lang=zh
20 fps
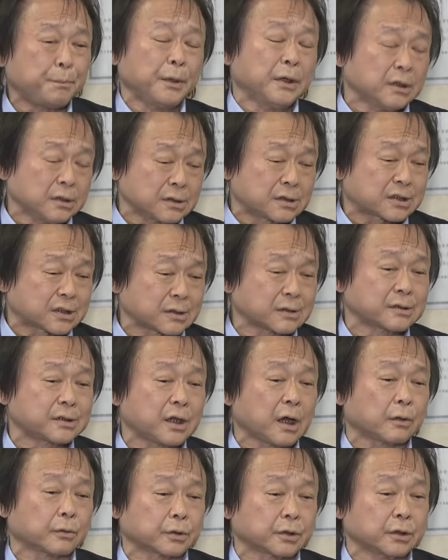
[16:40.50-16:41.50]
摒弃
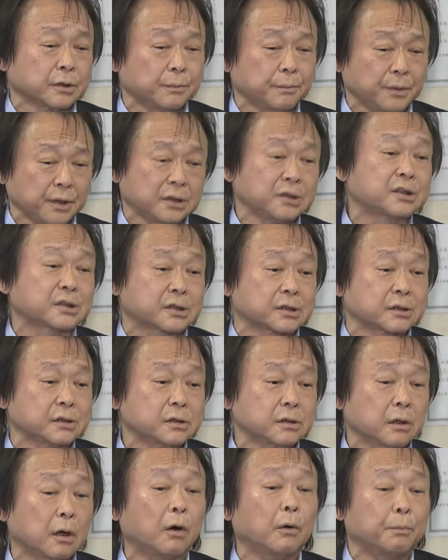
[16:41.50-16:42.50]
掉的名词
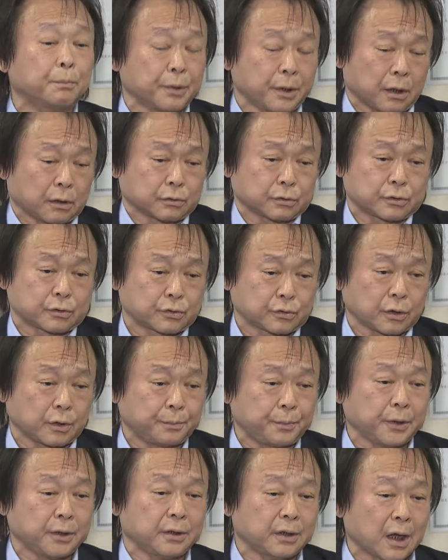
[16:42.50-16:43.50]
哦，不要随
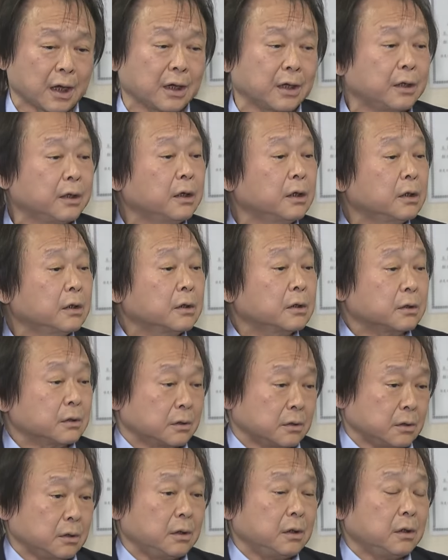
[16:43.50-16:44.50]
便来
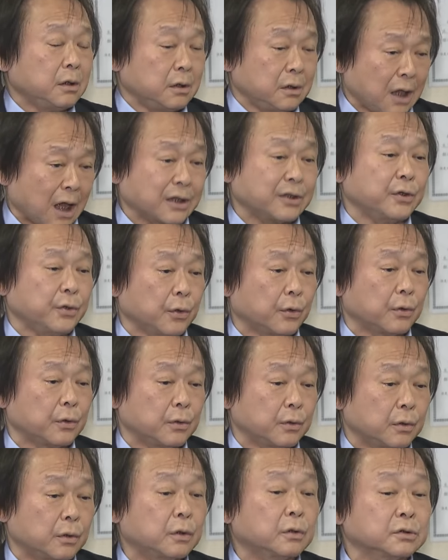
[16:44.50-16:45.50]
滥用
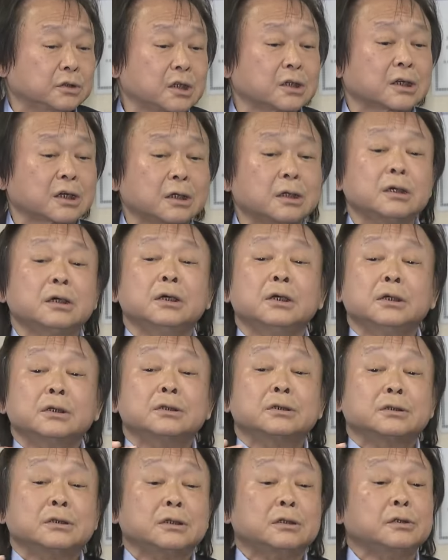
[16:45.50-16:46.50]
哦。这个
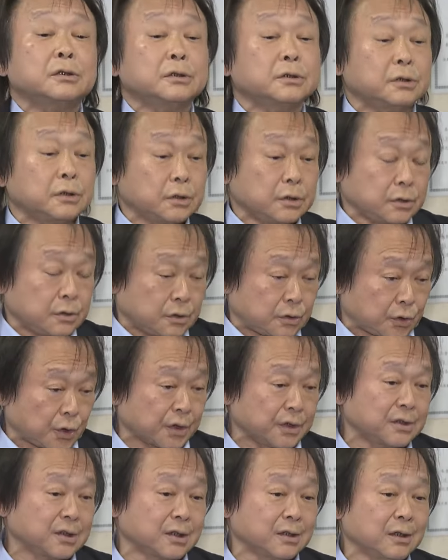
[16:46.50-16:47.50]
呃，
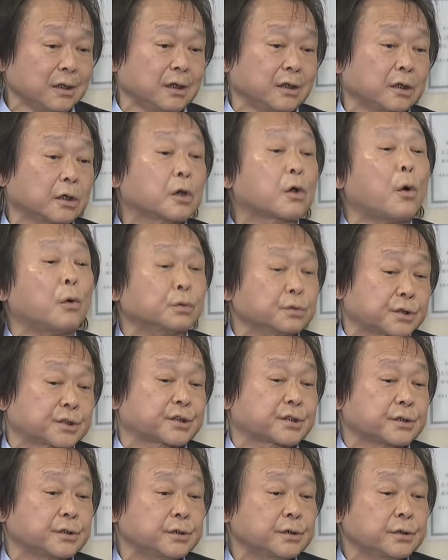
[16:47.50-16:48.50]
全人类的共
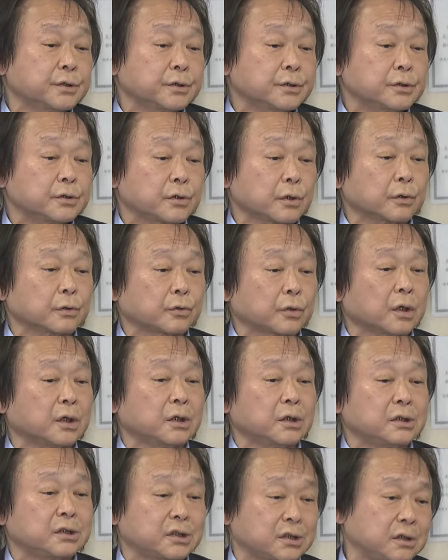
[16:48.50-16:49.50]
识就
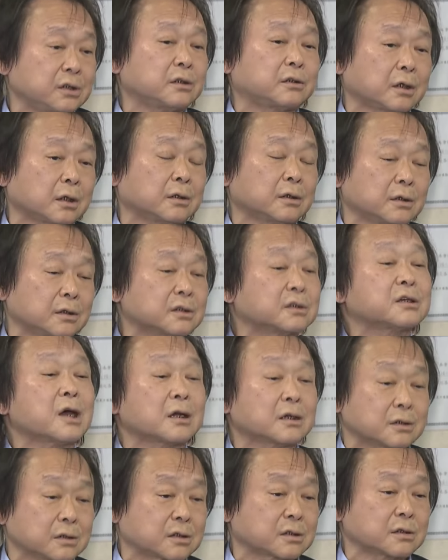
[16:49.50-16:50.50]
对希特勒
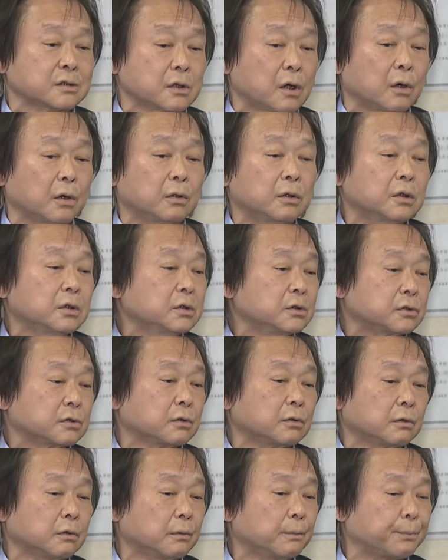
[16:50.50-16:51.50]
三个字哦，
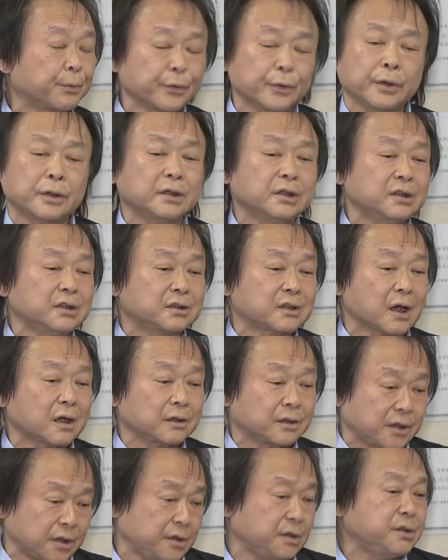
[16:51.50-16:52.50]
就不愿意再
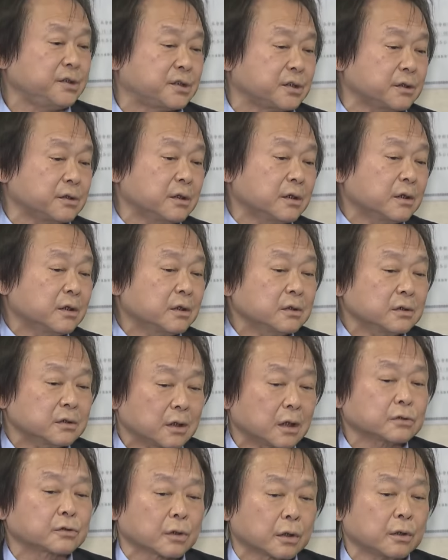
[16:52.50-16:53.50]
提起。
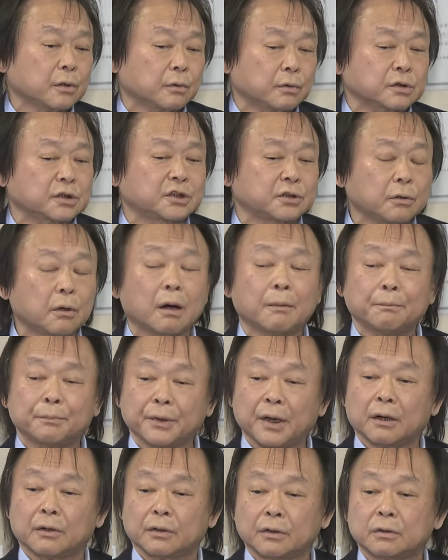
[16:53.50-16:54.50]
那所以我希望
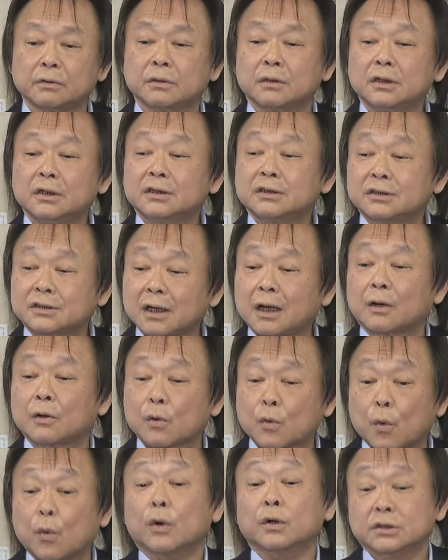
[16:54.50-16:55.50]
不要用这样
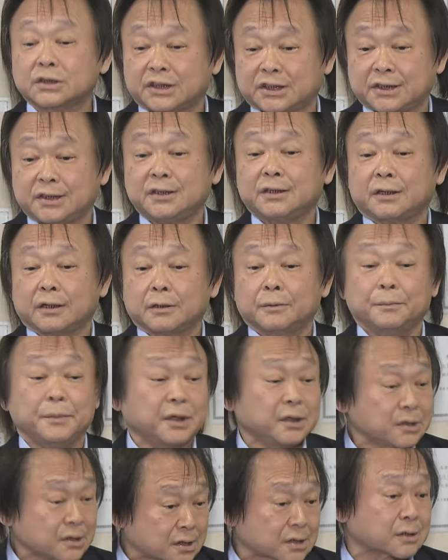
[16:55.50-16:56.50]
过激的
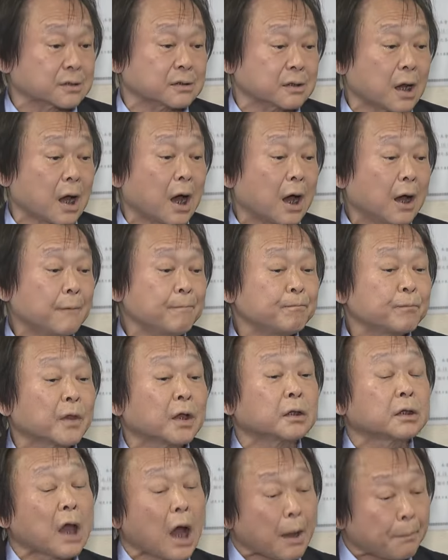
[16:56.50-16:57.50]
名词了。
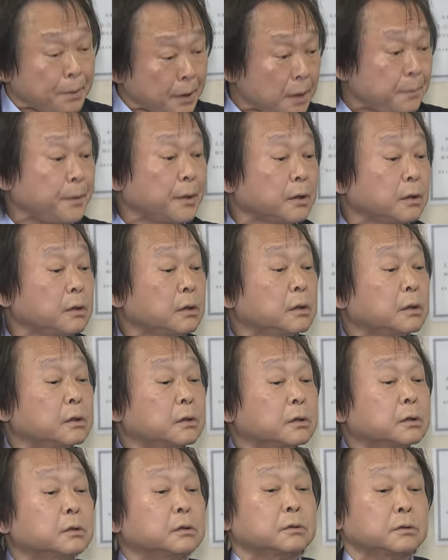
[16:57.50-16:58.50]
他批评
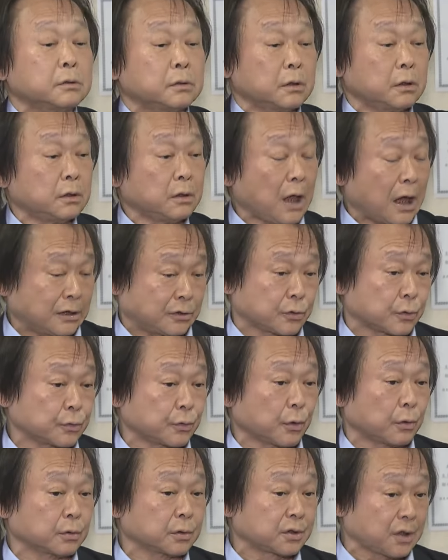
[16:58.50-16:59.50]
赖总
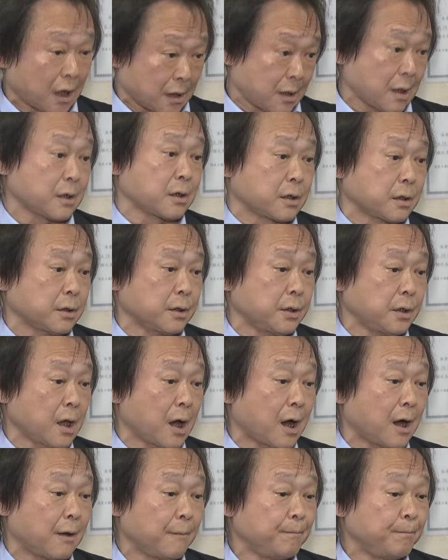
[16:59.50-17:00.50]
统当然可以
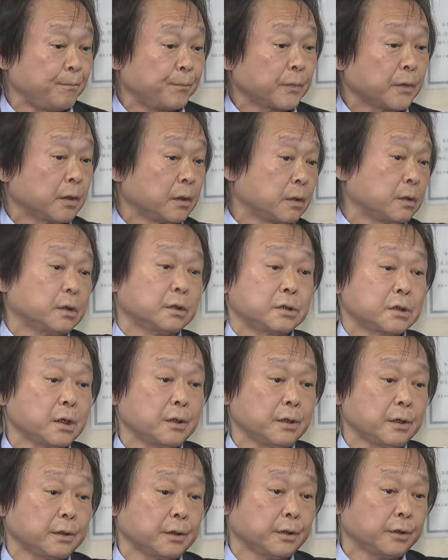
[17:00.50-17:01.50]
啊，
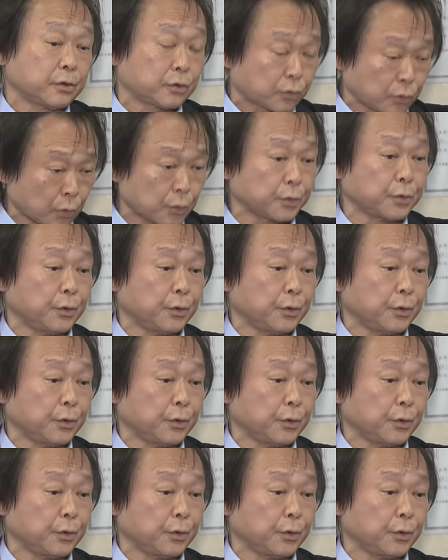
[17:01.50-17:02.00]
任何人都